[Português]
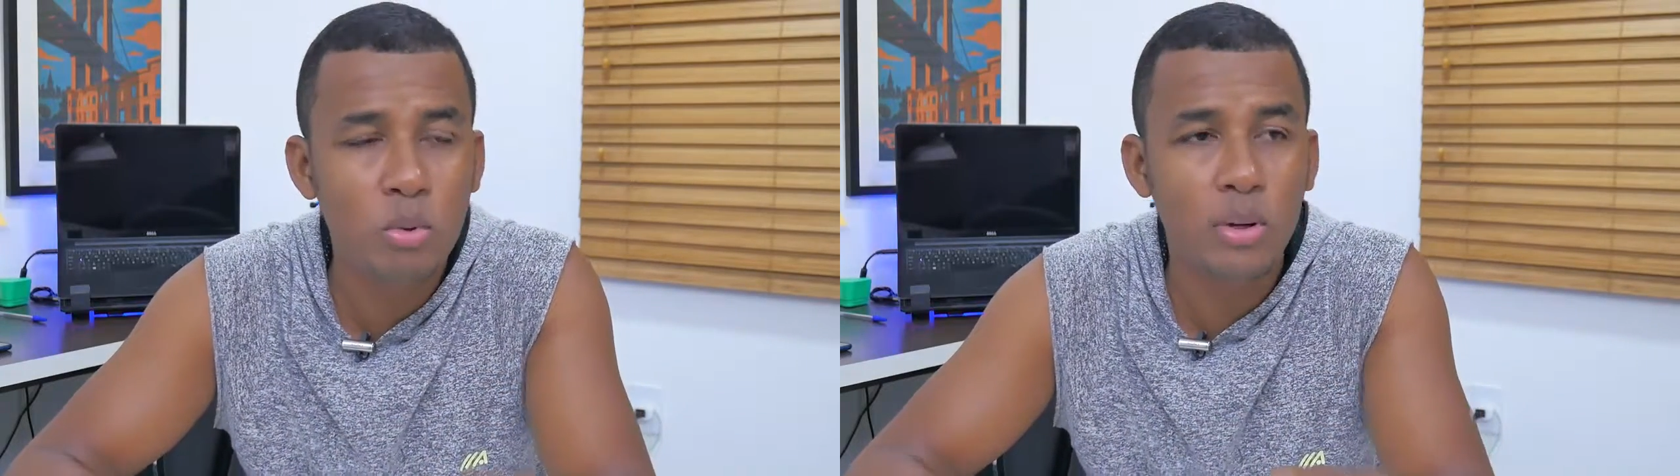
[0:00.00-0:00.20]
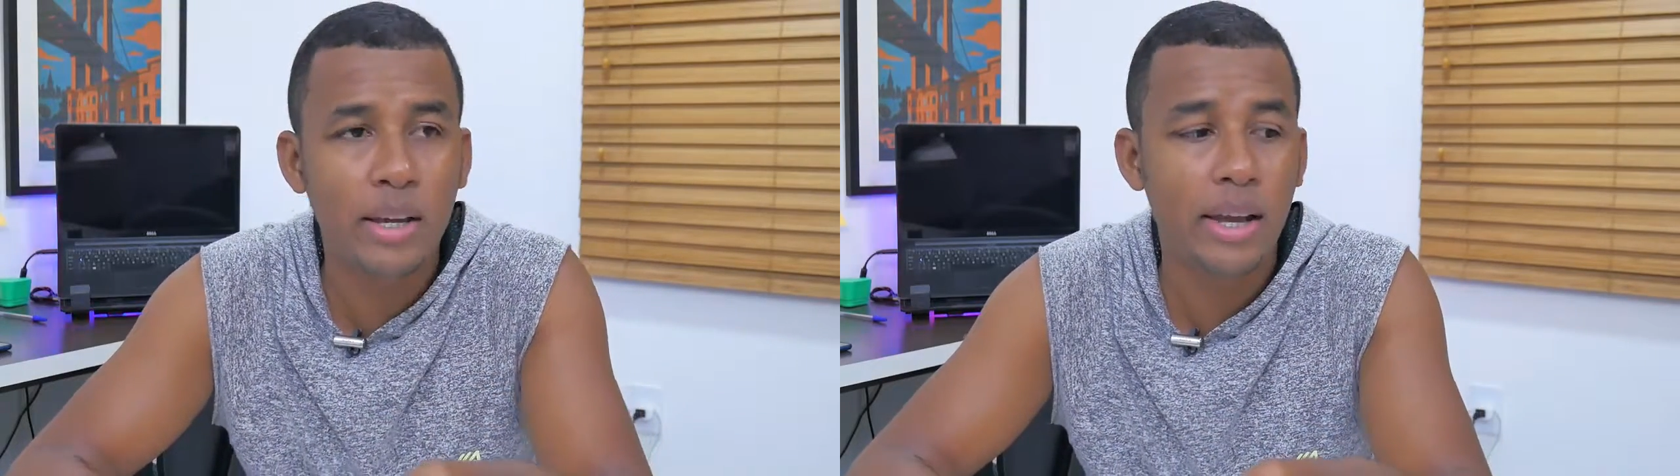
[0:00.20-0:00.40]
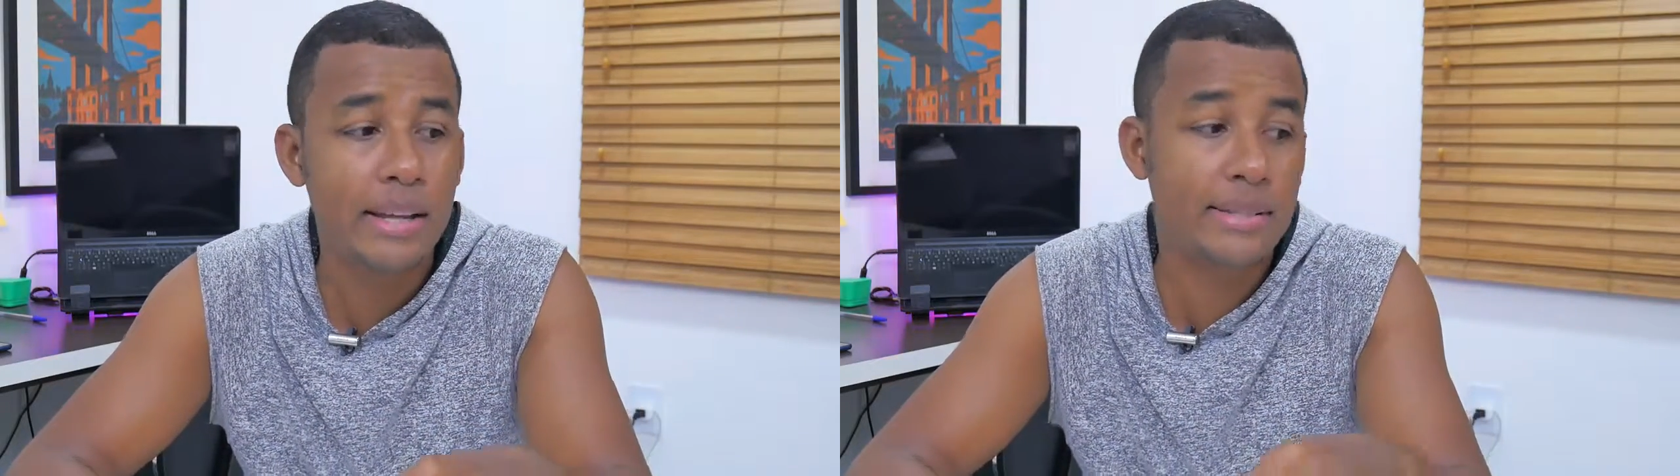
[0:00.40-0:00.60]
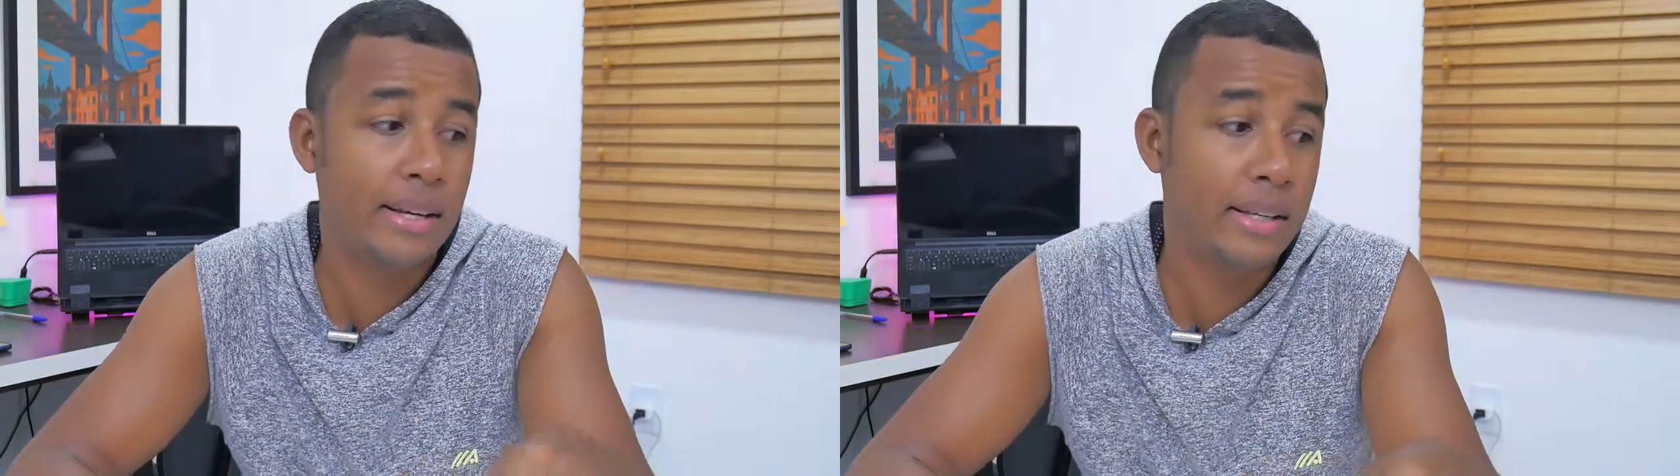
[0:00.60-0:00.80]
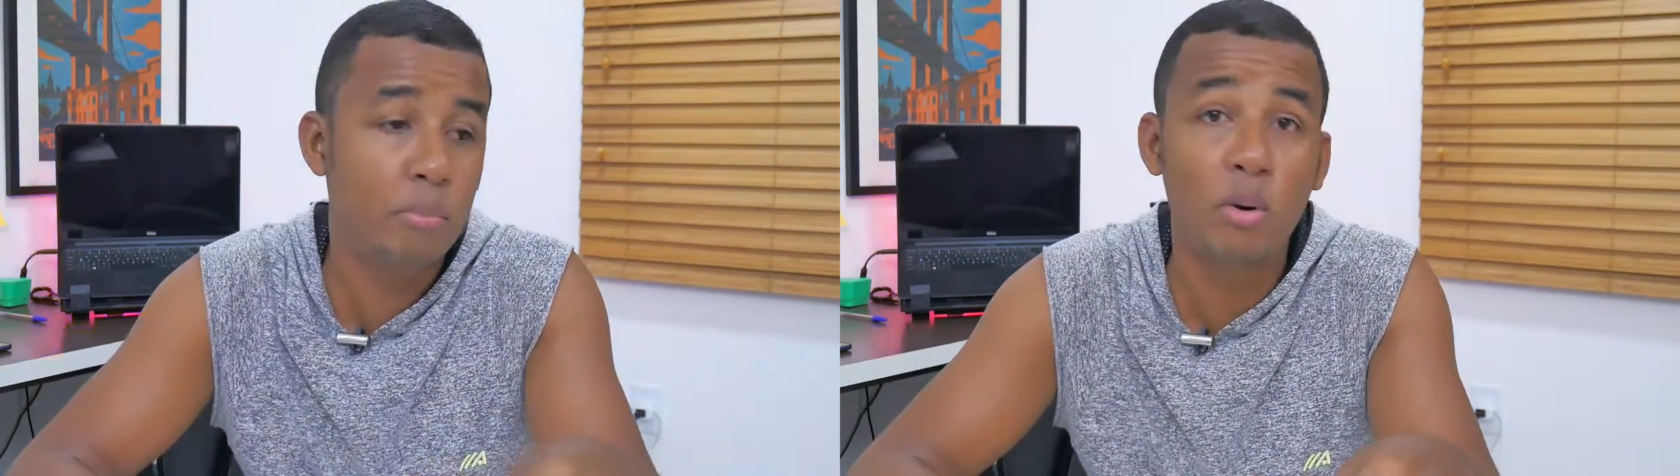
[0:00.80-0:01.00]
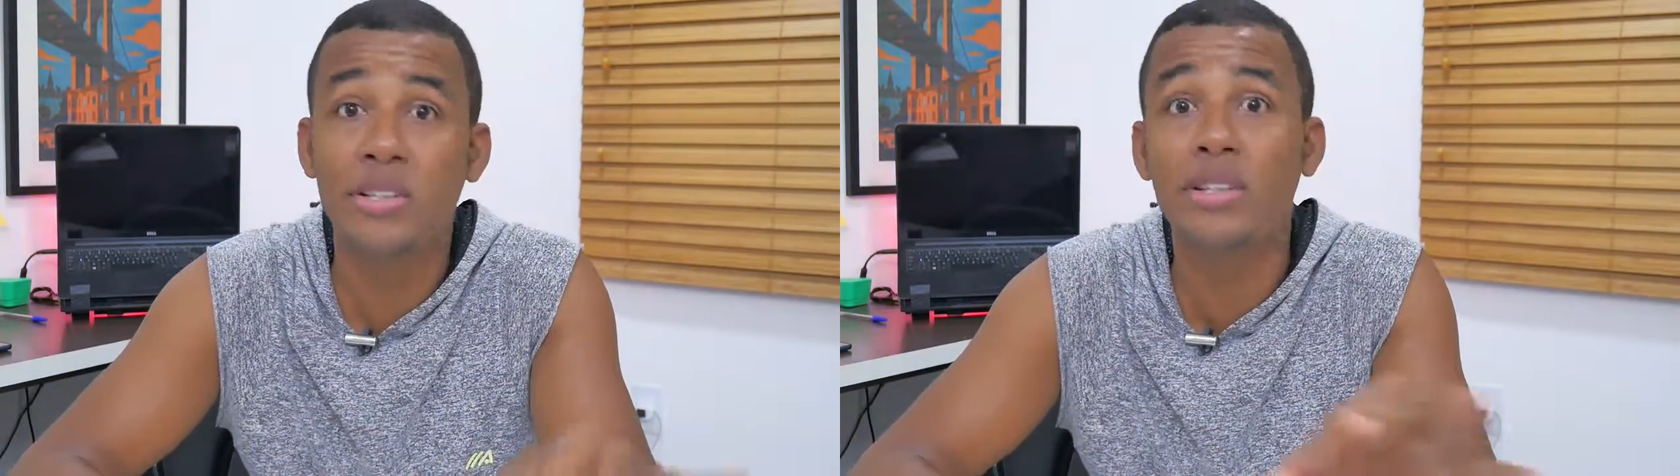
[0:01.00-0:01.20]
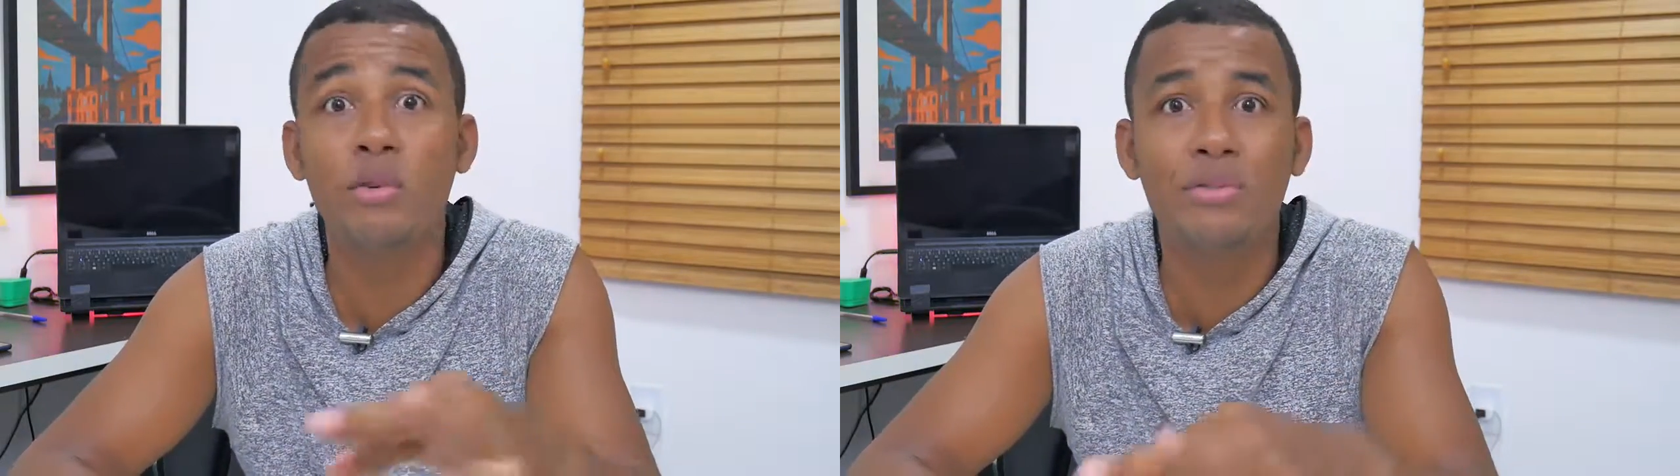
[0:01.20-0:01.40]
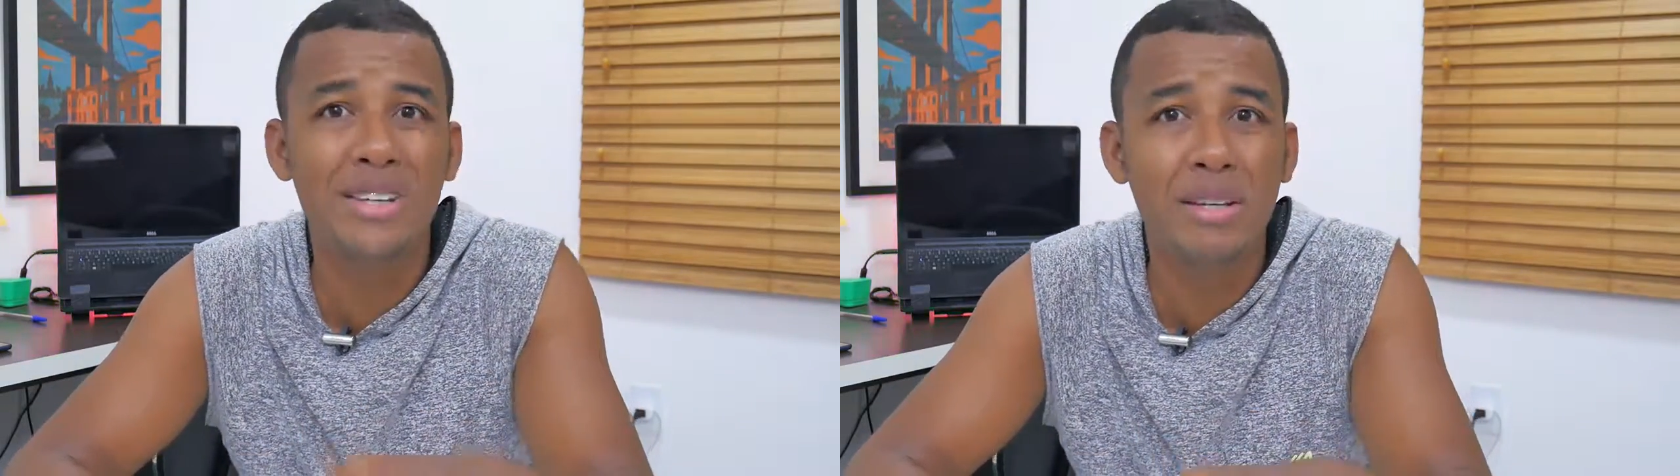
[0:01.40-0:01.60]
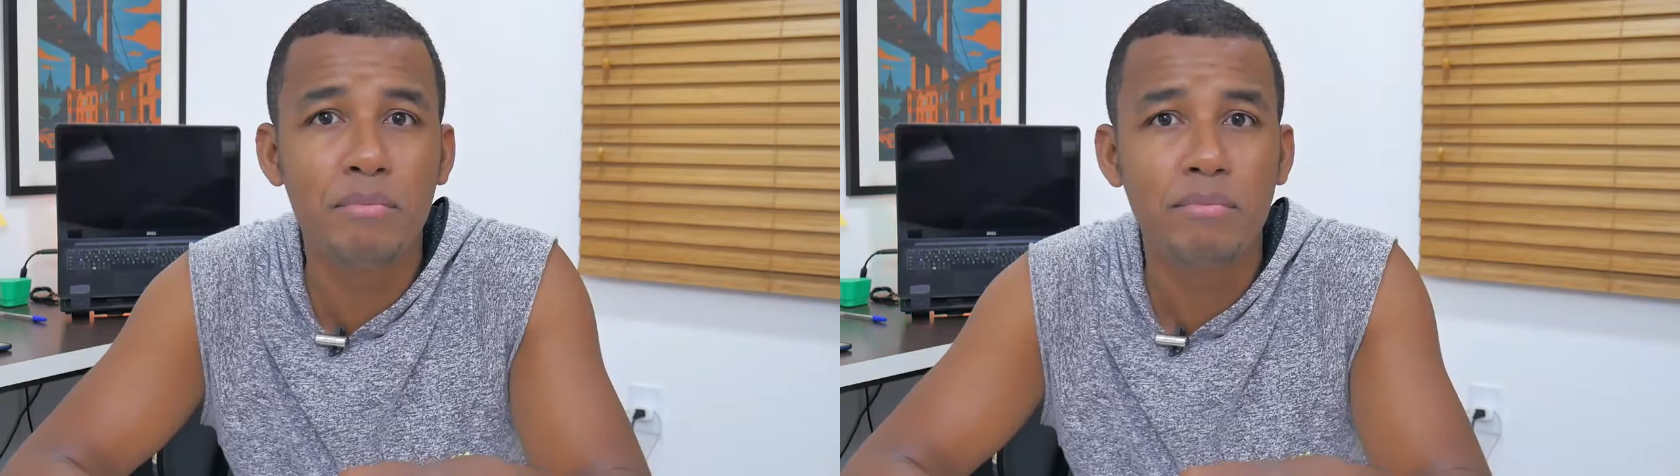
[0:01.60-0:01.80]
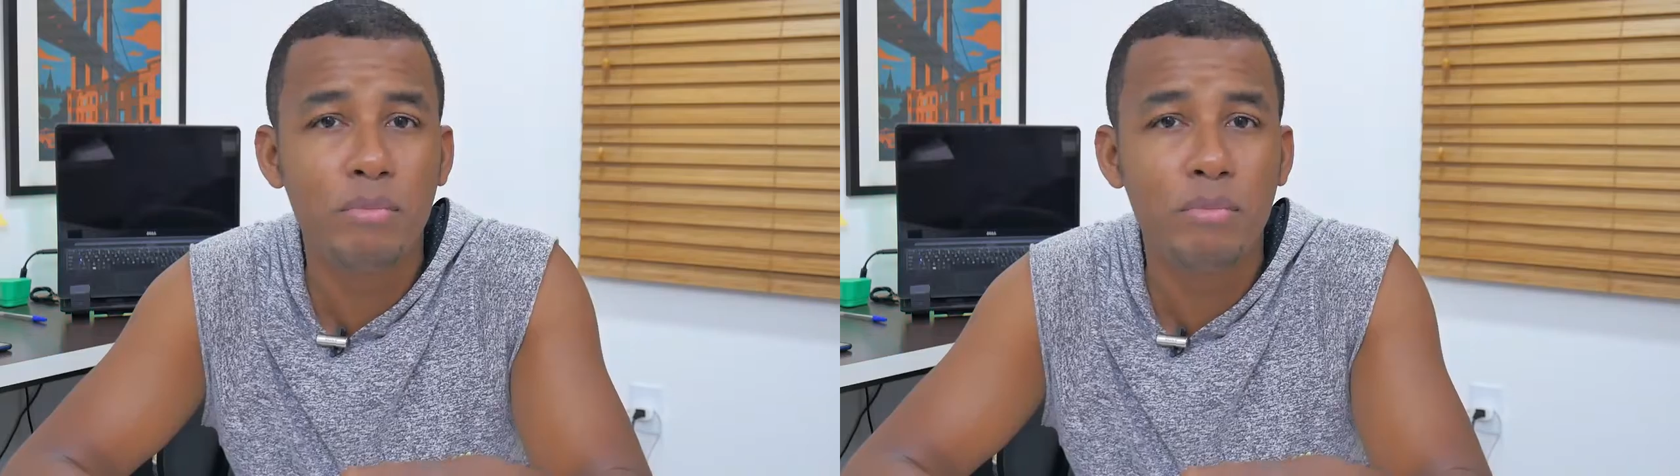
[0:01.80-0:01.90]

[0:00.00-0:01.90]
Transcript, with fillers: porque essa linha pode não vir